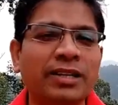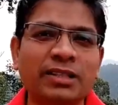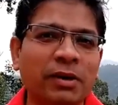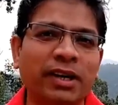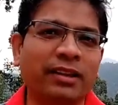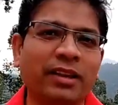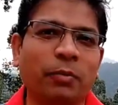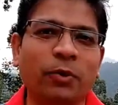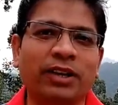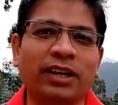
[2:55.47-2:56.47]
ஆசை மட்டும்
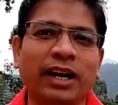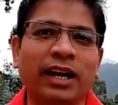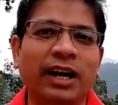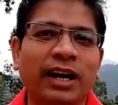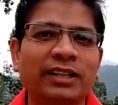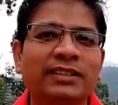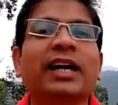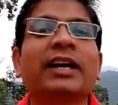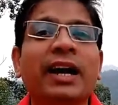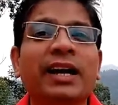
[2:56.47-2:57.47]
இருந்தால் போதுங்களா
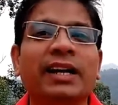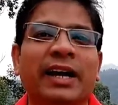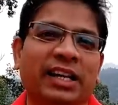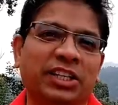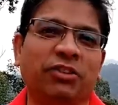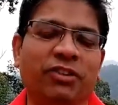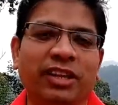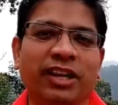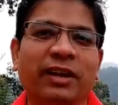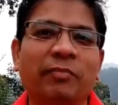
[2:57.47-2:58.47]
சரியான டைரக்ஷன்
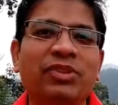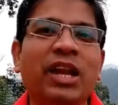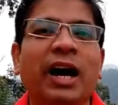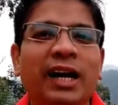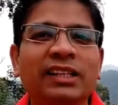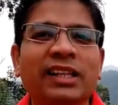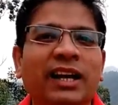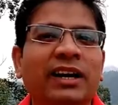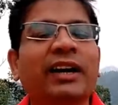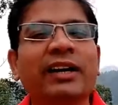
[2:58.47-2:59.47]
வேணும்
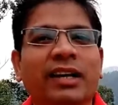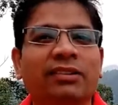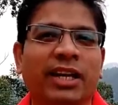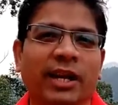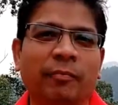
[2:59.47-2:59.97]
அதுதான் ரெண்டாவது